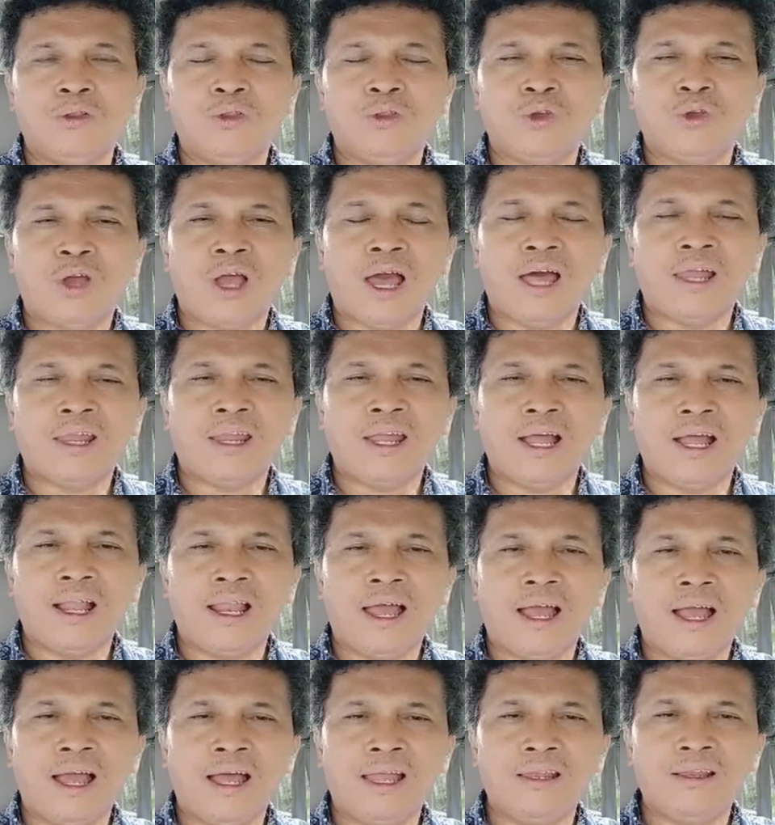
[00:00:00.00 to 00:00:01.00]
Untuk
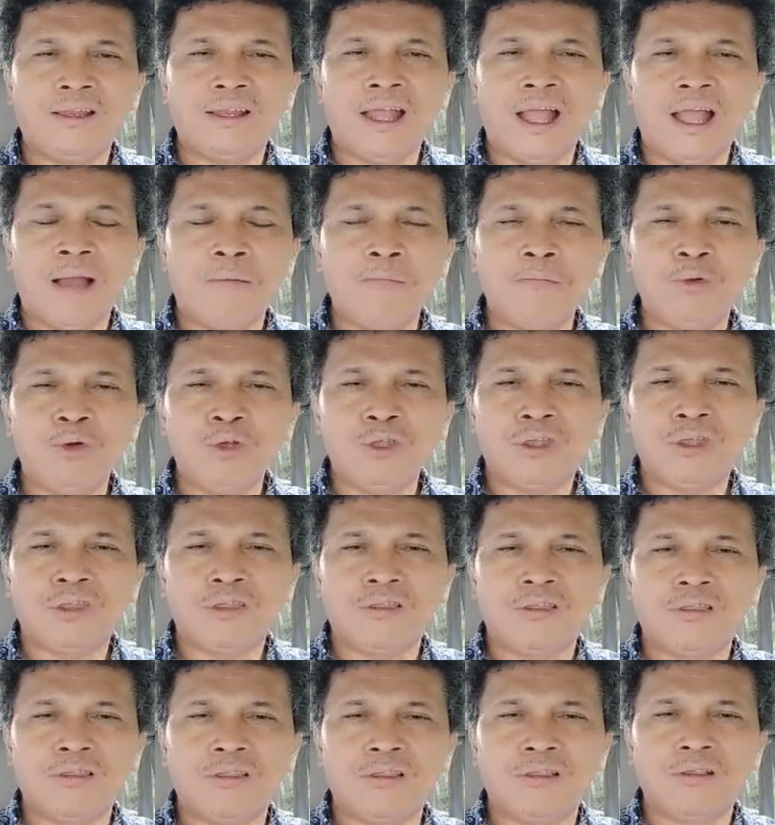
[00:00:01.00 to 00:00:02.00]
area lahan gambut
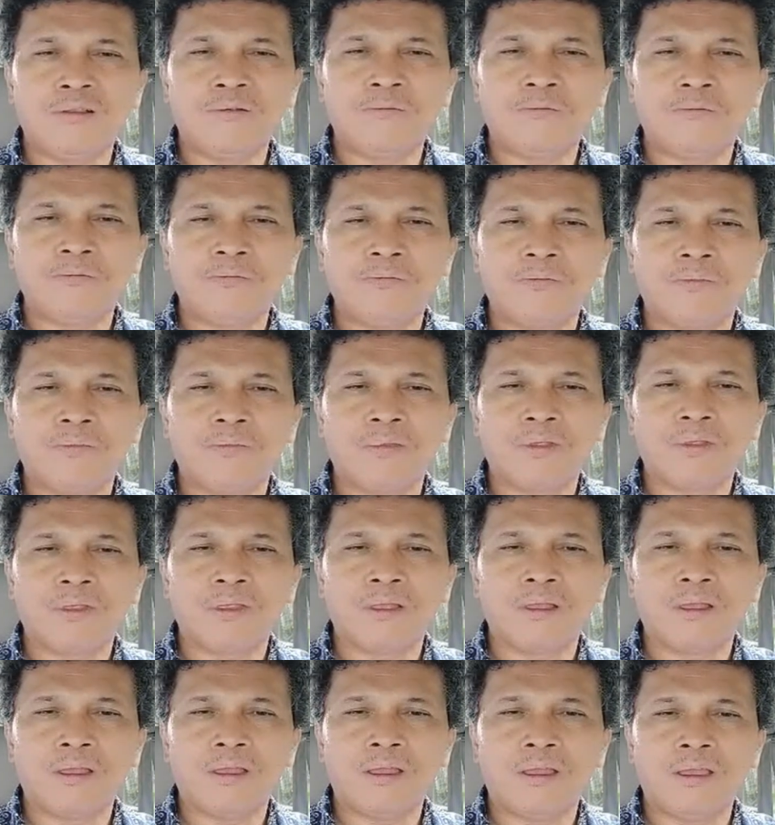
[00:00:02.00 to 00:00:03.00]

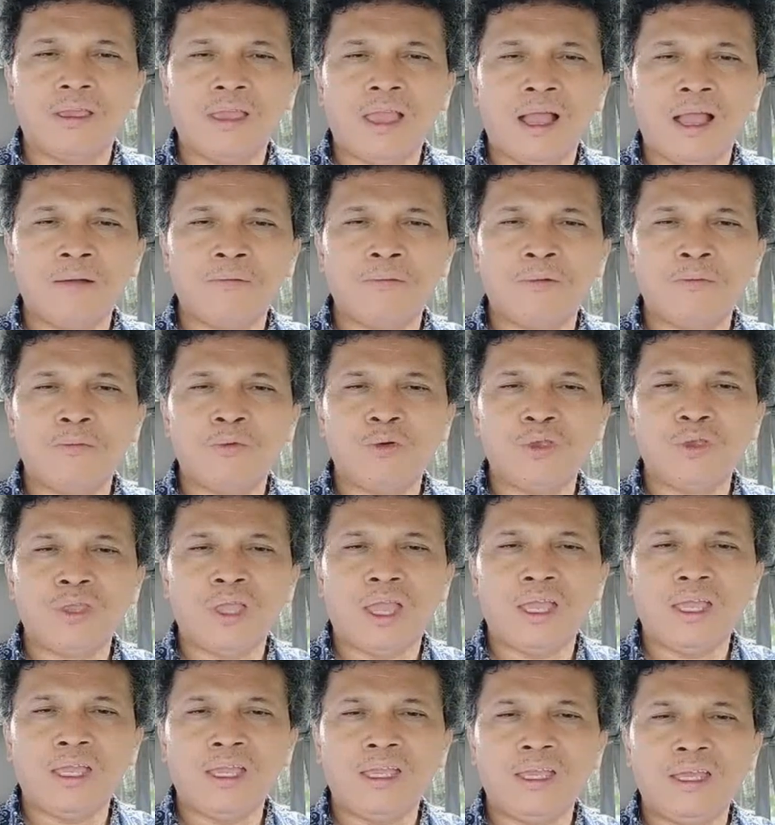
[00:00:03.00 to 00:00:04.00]
yang
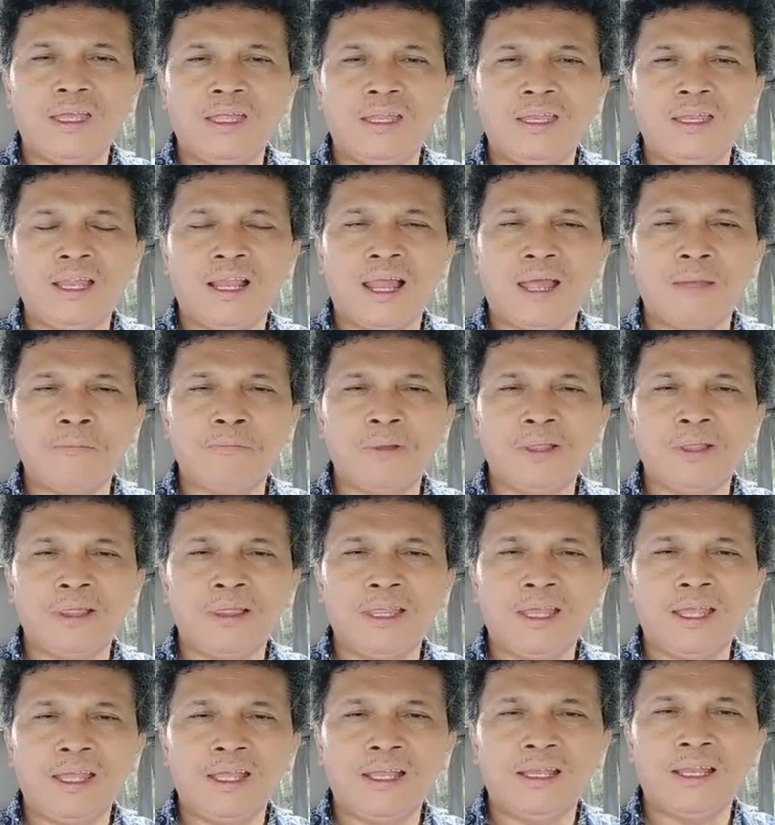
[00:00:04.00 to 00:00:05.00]
mempunyai nilai
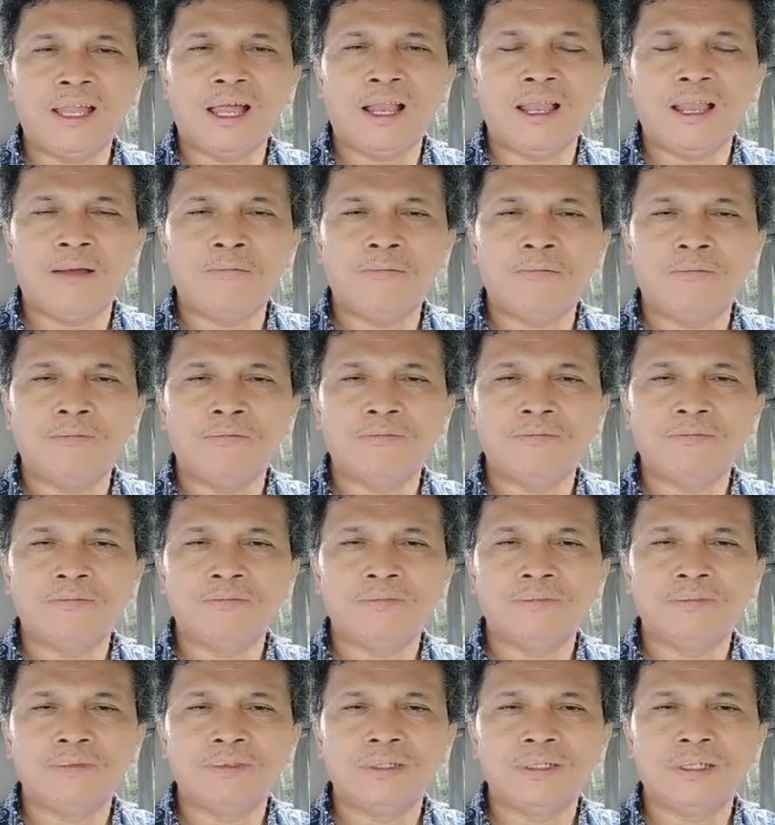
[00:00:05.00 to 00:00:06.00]
penting dalam
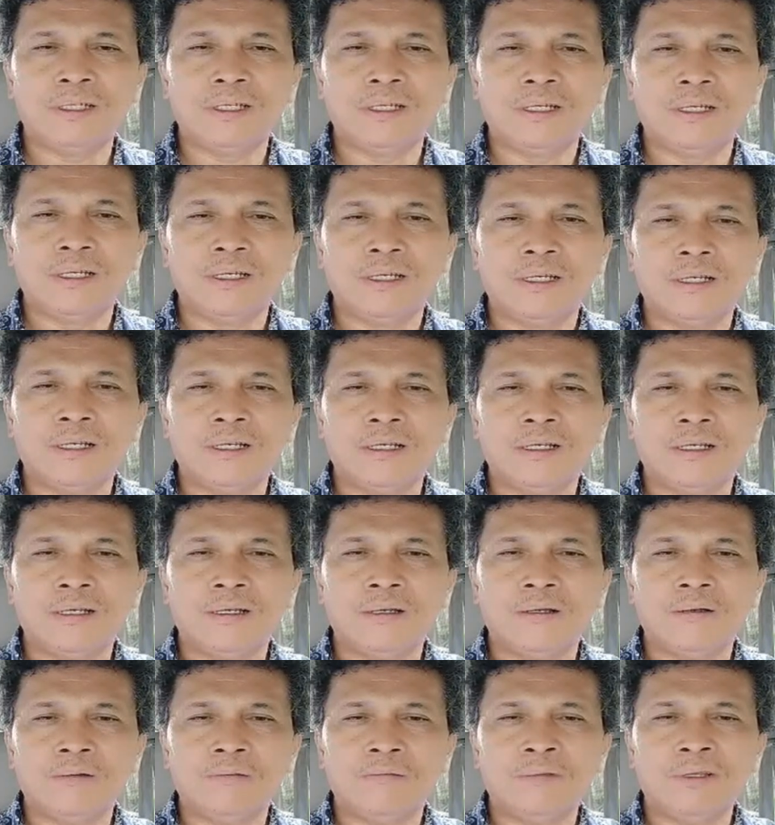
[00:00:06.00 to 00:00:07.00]

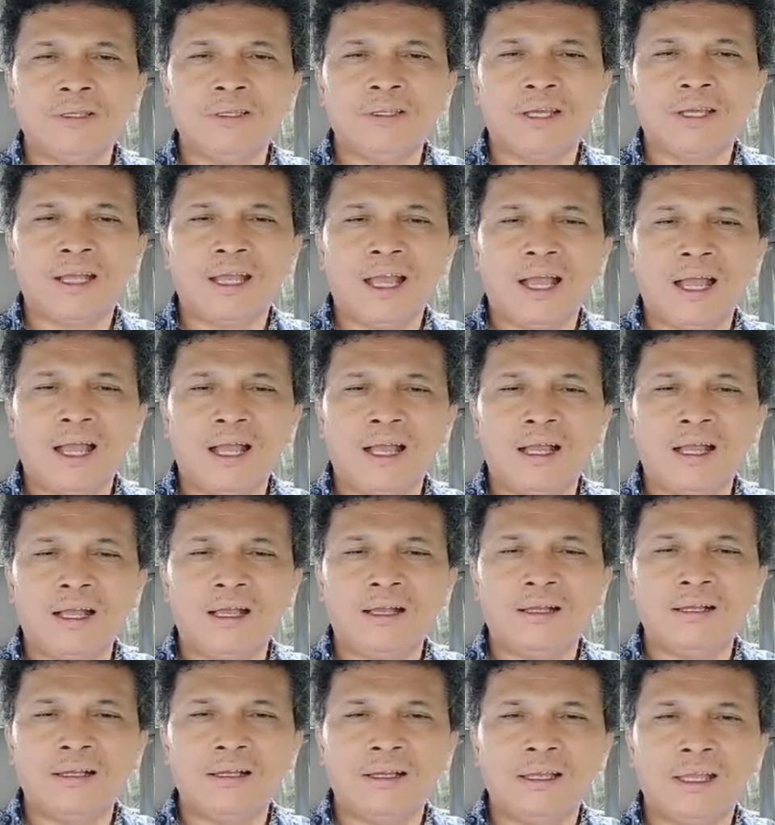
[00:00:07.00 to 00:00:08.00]
mencegah
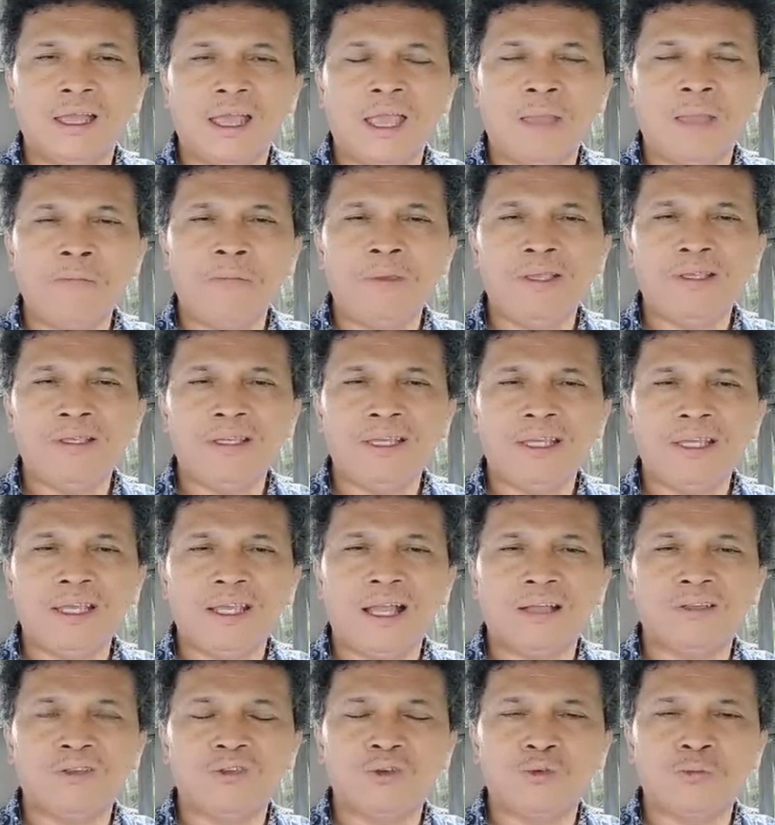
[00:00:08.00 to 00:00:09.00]

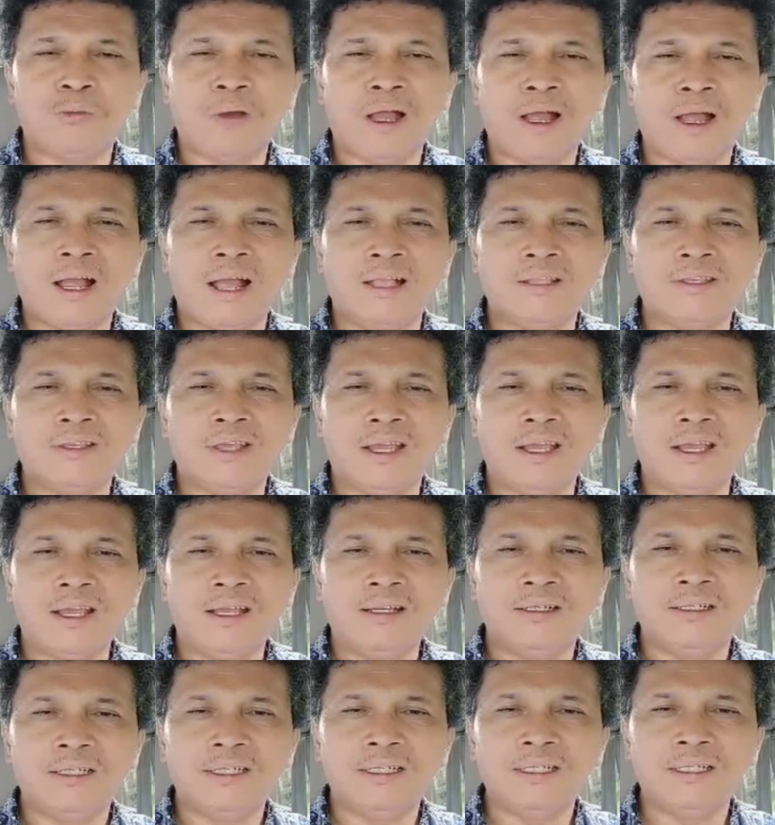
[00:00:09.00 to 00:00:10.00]
emisi gas rumah
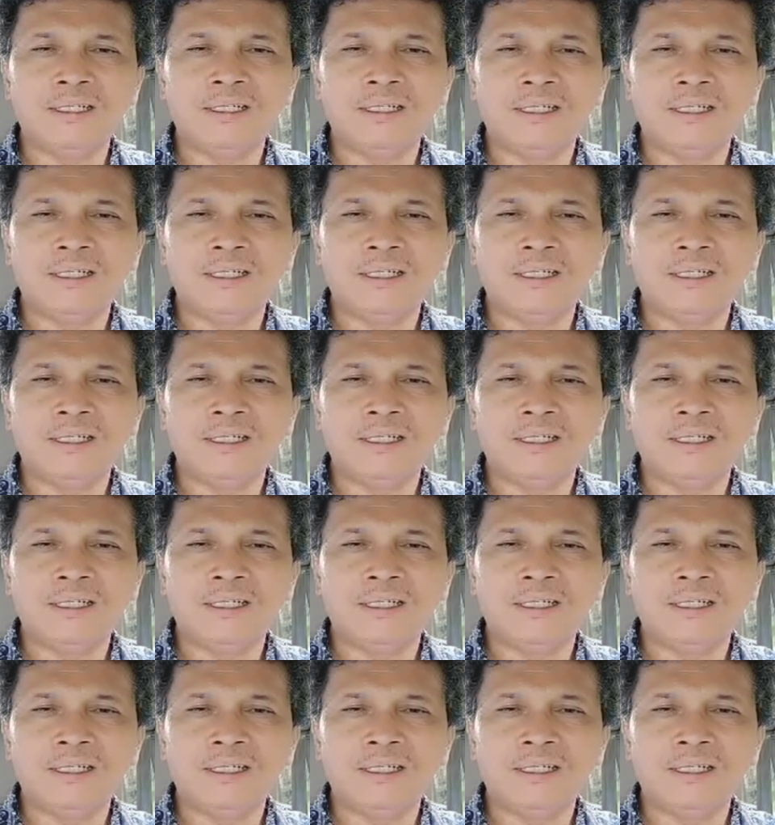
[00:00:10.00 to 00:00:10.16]
kaca,